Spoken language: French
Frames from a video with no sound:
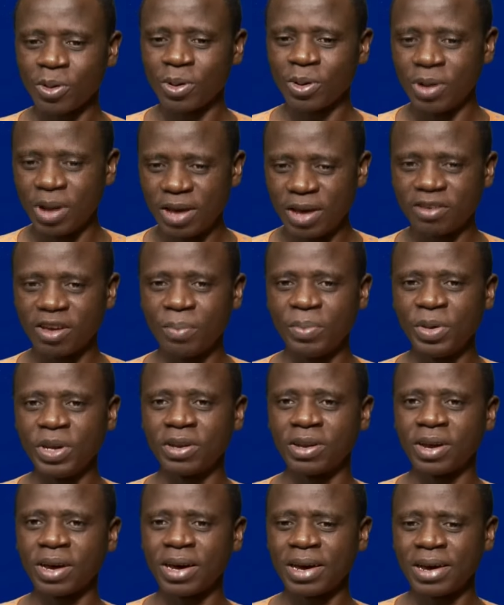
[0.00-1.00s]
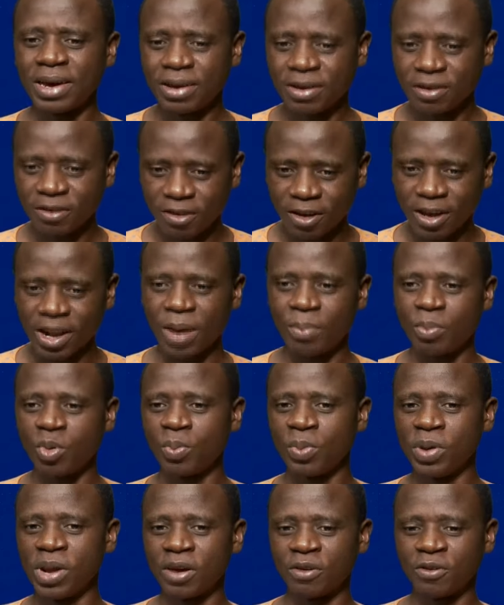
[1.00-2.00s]
les habitants, c'est la
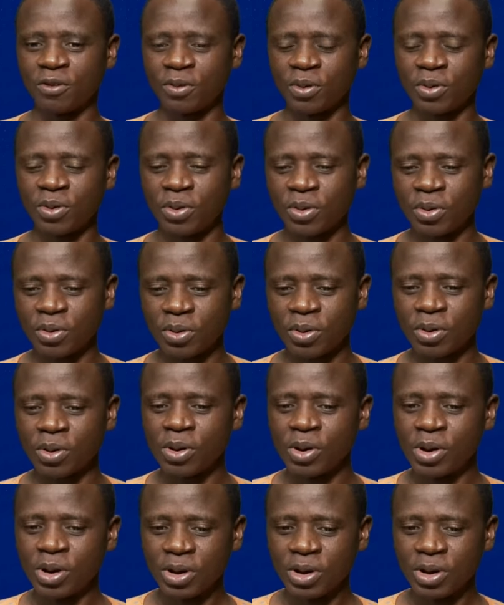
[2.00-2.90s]
population donc euh,